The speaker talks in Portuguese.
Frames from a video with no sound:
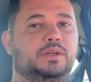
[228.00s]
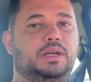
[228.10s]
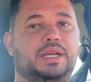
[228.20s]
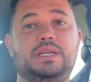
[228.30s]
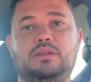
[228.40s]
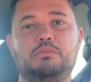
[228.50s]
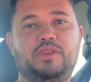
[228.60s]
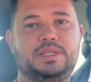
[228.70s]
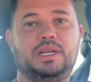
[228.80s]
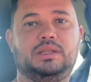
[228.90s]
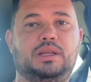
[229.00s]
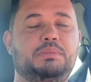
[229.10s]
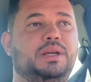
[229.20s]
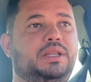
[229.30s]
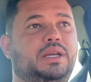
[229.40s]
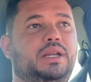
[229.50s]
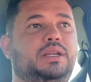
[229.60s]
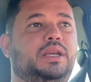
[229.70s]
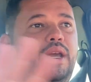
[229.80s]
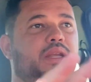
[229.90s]
A gente está conversando, não estamos criticando
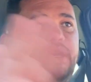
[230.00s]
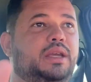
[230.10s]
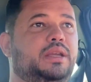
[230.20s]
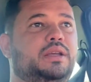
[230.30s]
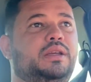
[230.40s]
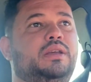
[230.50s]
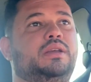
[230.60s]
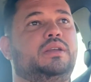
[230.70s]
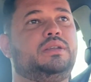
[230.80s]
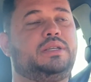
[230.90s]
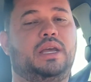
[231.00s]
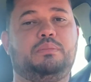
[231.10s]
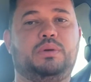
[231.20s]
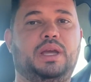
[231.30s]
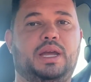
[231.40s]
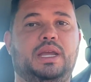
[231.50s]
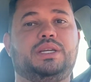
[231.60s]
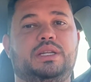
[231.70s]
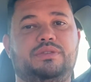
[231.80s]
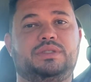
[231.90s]
ninguém, nem. Certo? Porque aqui a
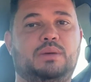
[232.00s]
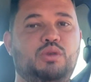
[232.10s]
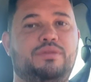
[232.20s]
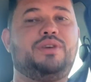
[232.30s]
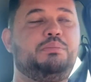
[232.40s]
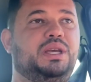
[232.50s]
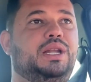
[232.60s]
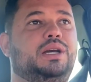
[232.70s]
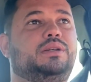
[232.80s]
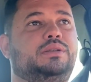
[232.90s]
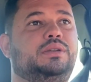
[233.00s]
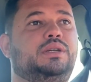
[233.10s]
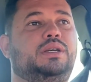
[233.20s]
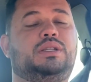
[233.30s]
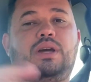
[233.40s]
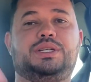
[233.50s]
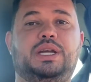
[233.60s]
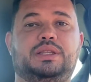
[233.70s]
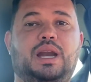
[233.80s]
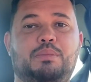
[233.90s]
gente são uma família. Então a
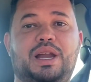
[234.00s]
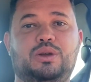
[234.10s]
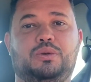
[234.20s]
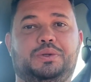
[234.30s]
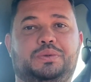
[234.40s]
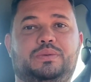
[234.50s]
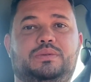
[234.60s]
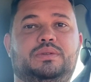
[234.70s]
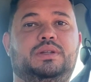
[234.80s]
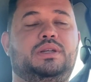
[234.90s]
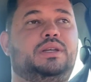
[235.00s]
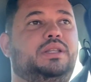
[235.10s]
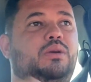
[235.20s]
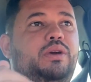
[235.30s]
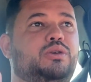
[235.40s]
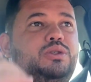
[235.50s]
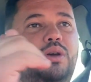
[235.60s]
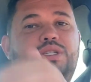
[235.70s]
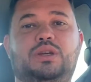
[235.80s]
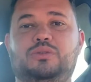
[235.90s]
gente trabalha em conjunto. Então eu
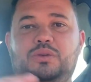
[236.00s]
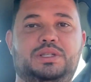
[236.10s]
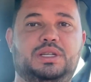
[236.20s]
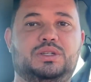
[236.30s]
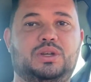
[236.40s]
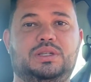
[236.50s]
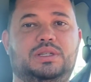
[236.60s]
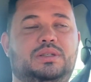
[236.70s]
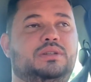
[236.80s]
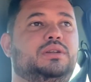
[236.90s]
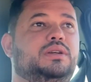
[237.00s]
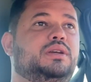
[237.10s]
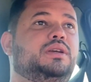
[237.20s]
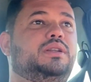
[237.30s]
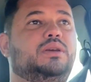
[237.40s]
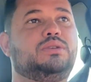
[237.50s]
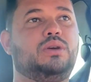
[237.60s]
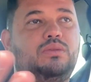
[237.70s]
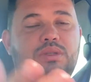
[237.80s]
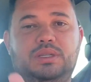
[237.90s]
sozinho eu não consigo sozinho. Então
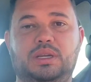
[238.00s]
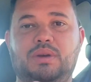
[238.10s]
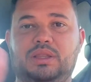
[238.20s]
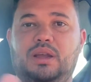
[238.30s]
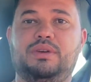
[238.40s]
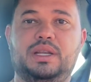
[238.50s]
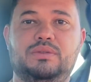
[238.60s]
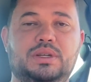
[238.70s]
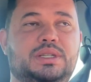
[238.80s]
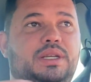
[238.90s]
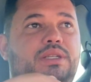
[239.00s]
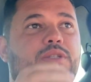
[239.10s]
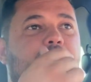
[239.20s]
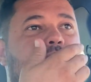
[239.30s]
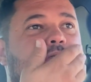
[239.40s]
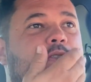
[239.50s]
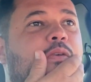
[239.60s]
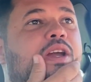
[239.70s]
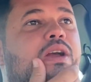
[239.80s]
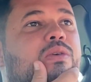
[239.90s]
só consigo através de vocês. Então o que é que